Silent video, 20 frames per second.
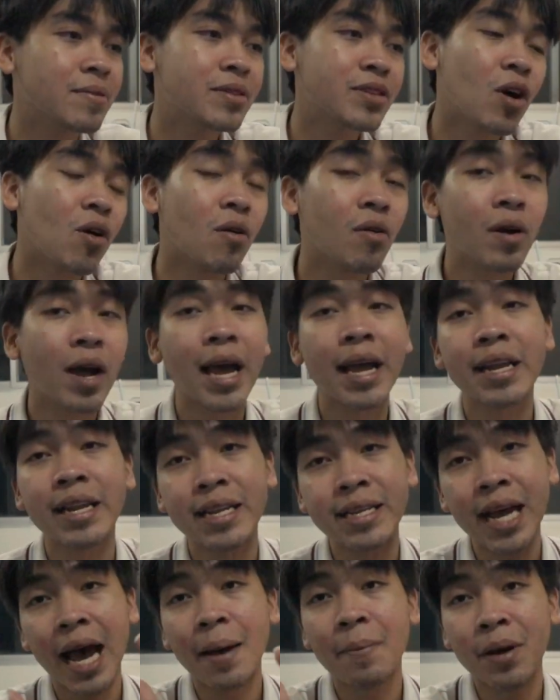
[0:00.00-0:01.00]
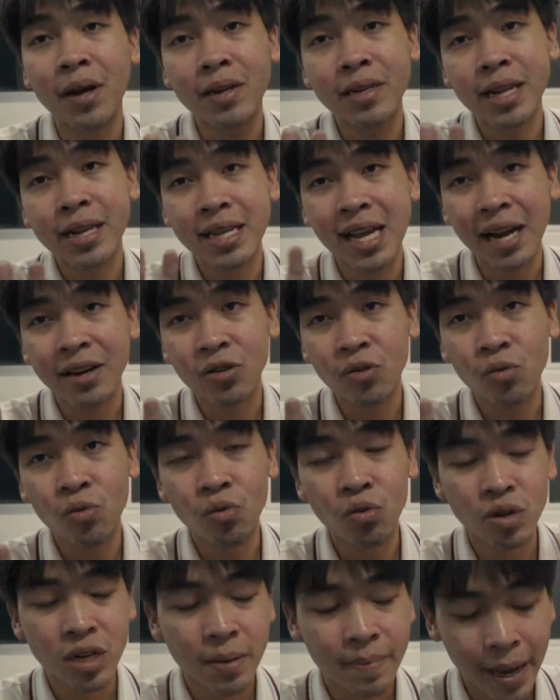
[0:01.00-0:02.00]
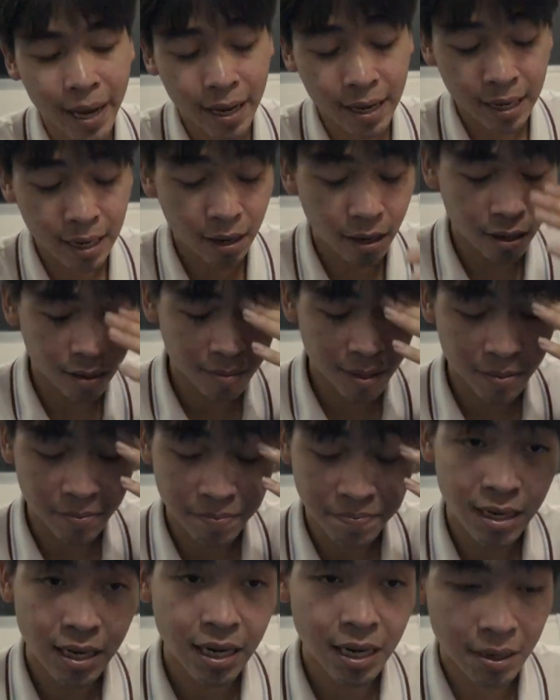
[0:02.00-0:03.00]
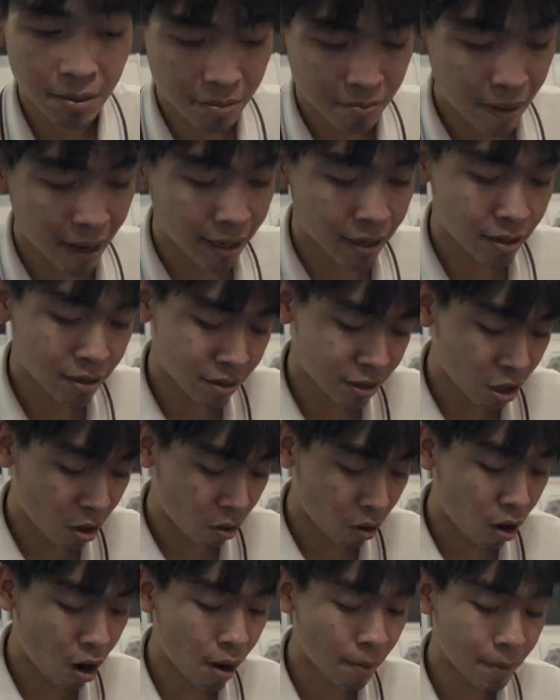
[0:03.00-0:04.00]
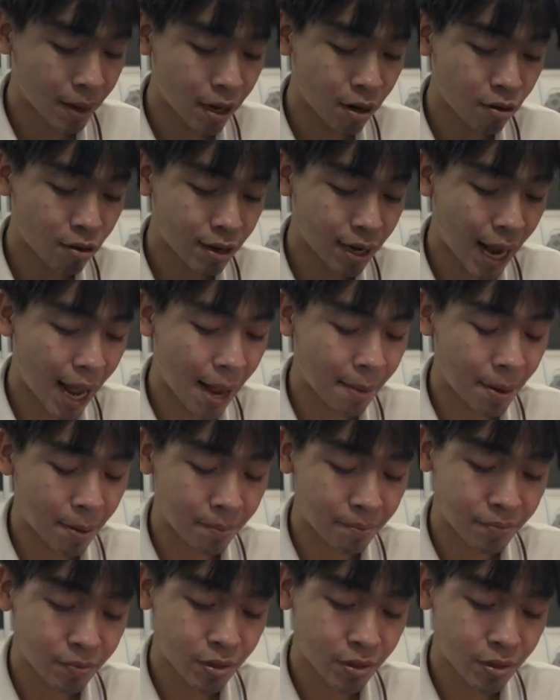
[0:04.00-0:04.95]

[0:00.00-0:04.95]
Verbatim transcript: ช่องไอ้ที่ชาร์จมันก็ที่ชาร์จคู่ใช่ไหมเราก็แบบเออแบต2ก้อนมันก็ค่อนข้างแบบ